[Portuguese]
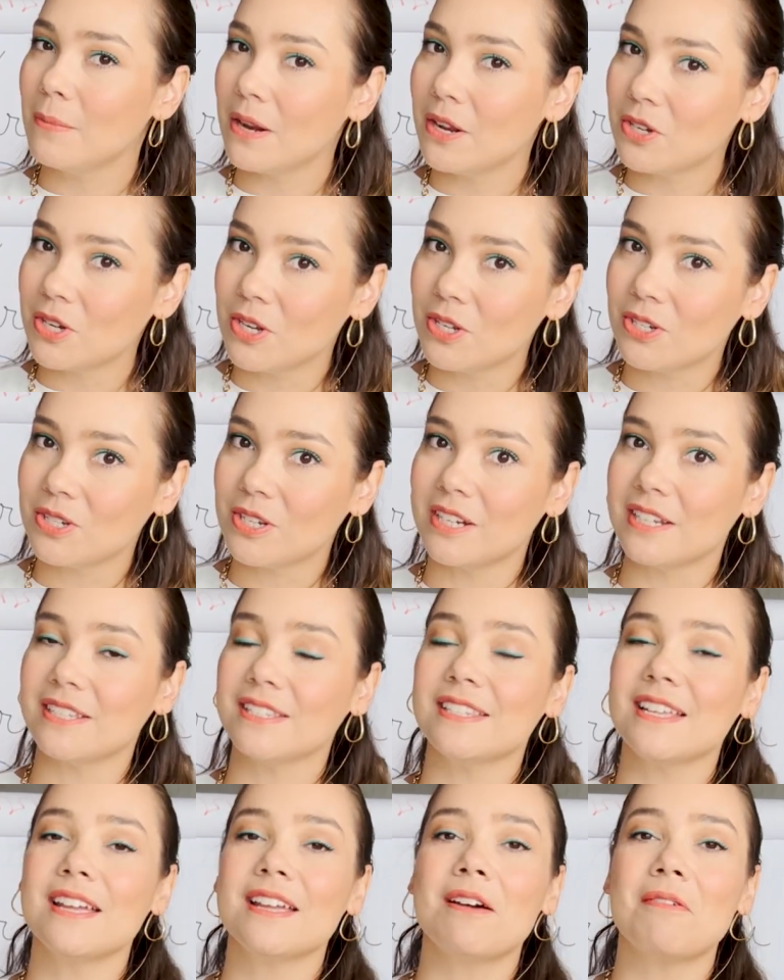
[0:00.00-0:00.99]
para a gente
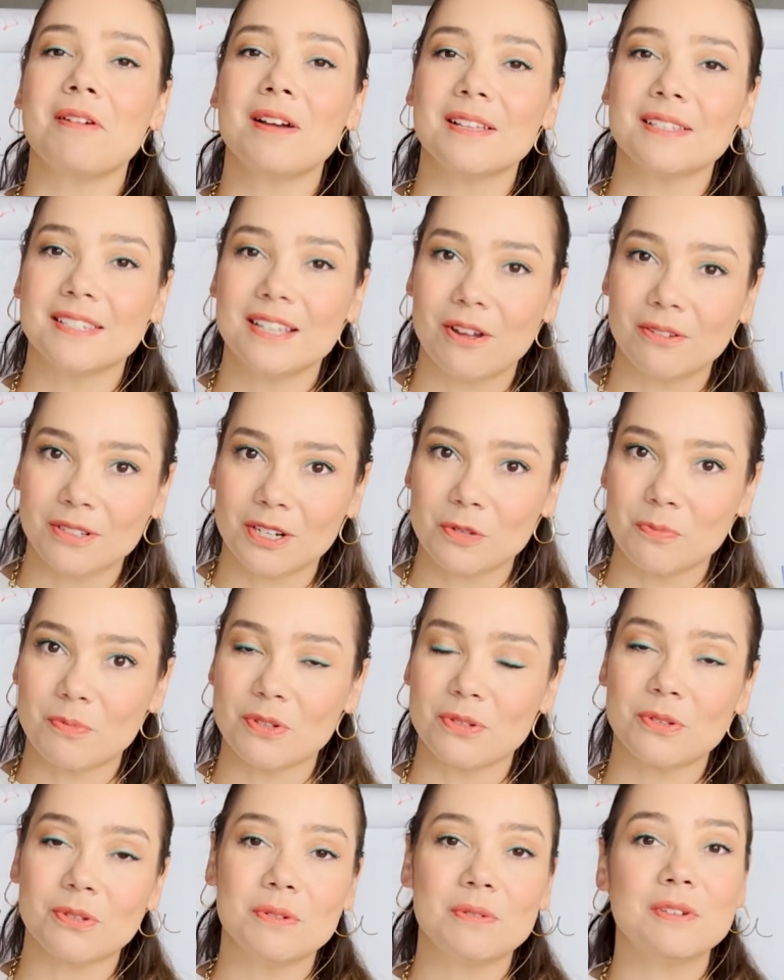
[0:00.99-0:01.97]
crescer e alcançar outras
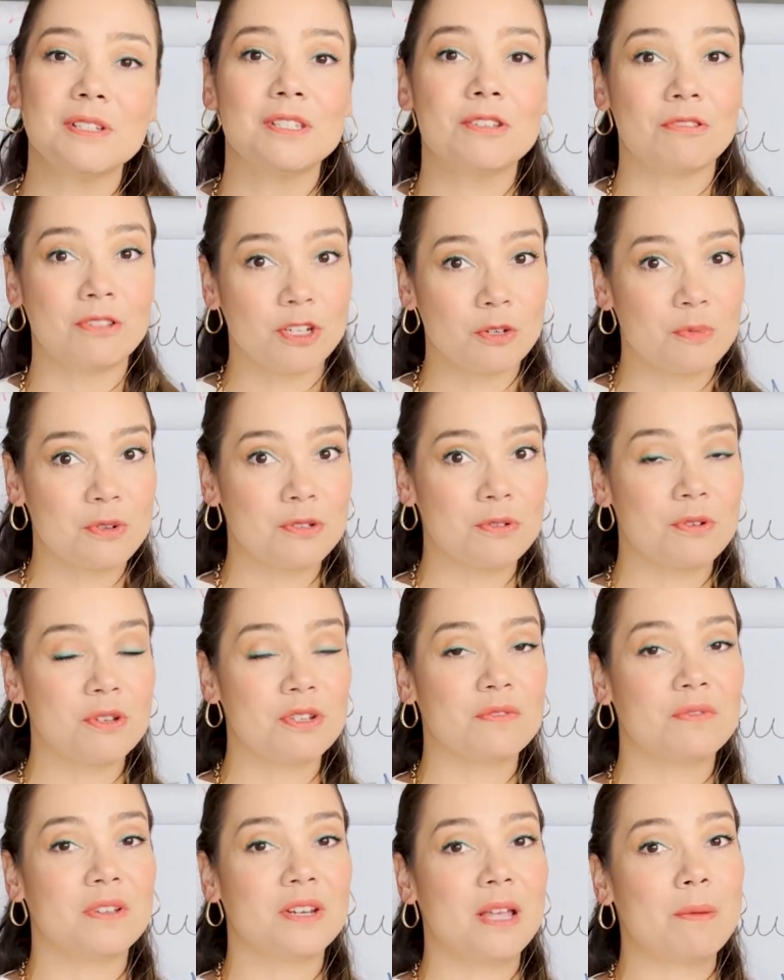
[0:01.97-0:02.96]
pessoas e outras pessoas
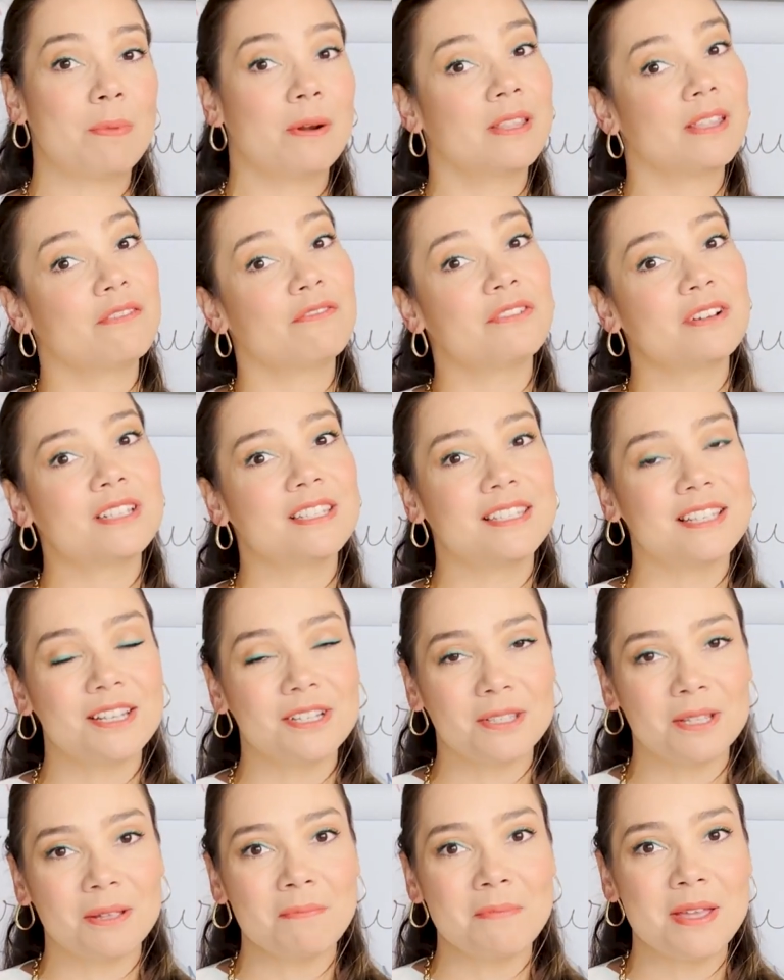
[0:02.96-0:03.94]
virem aprender francês
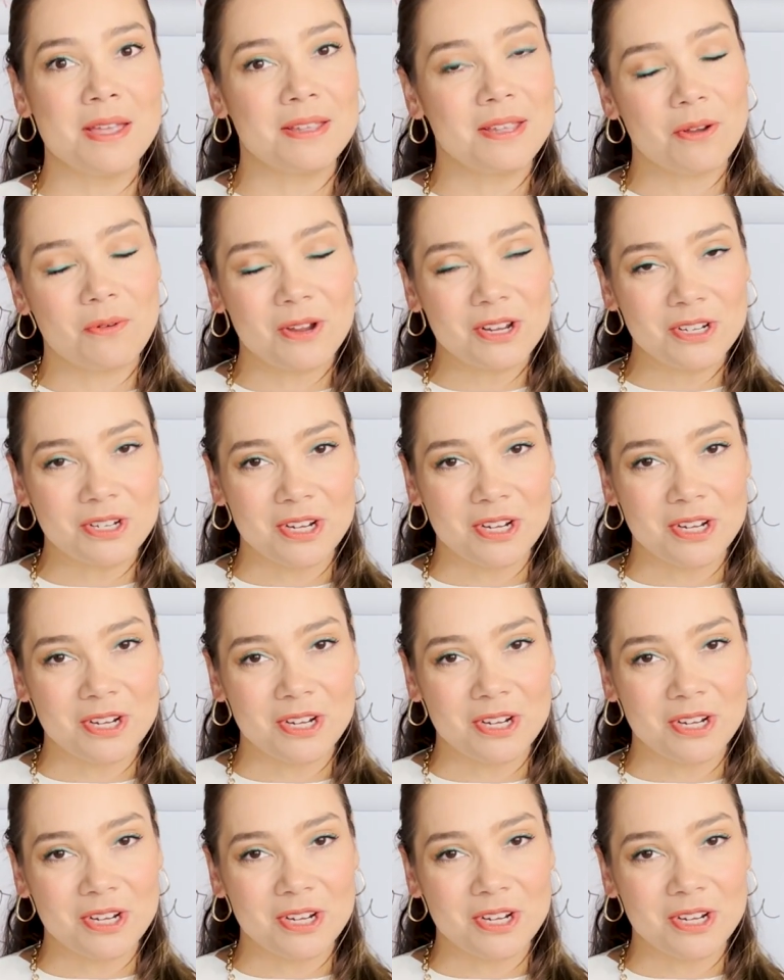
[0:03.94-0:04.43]
também aqui com a